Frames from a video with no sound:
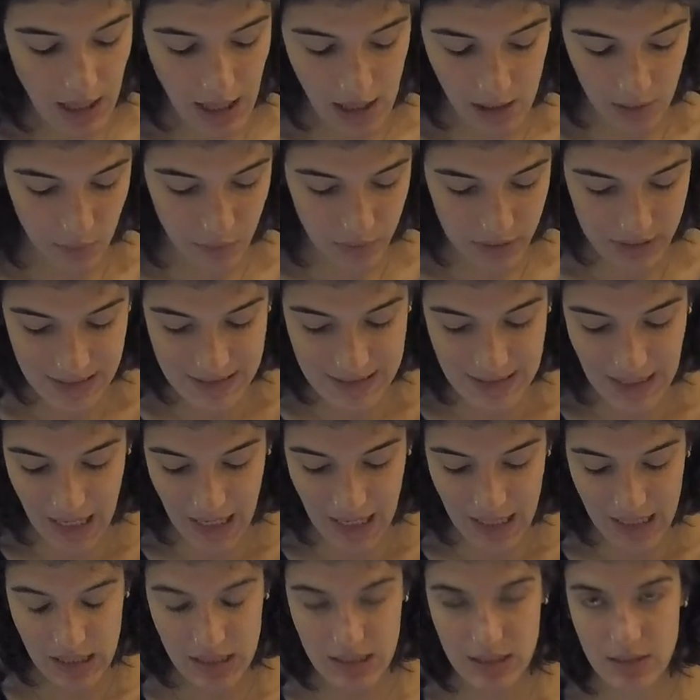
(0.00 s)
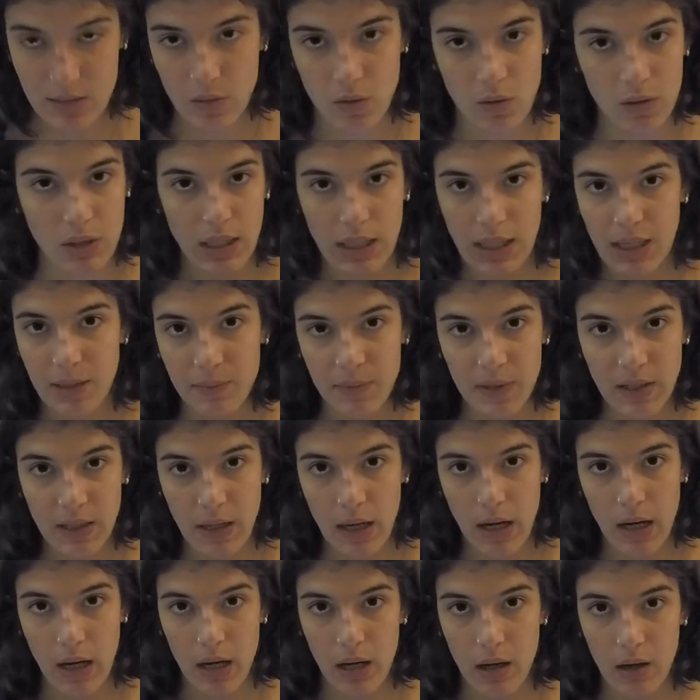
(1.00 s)
acquistare, sono nella
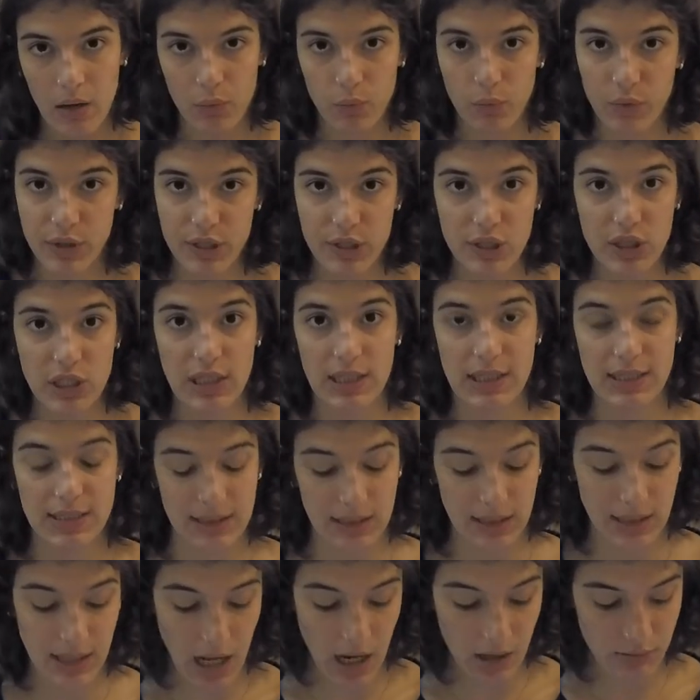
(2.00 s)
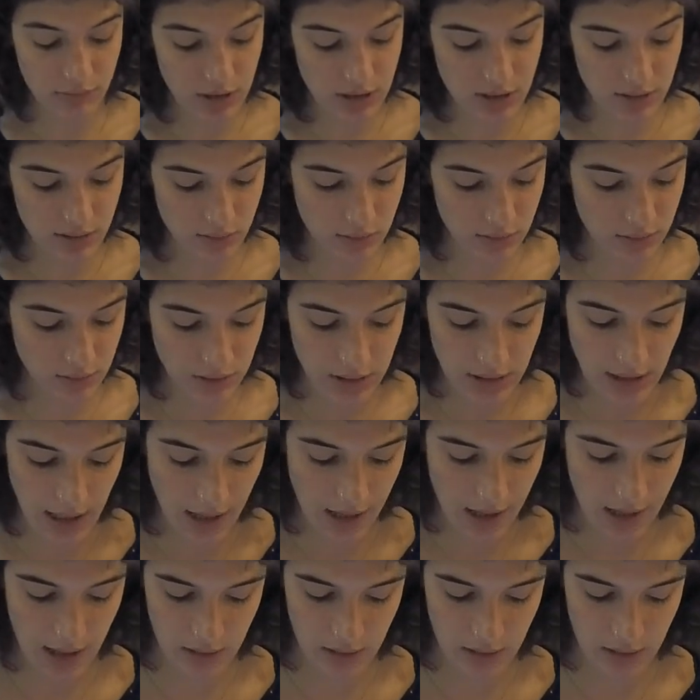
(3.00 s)
mia wishlist di Amazon da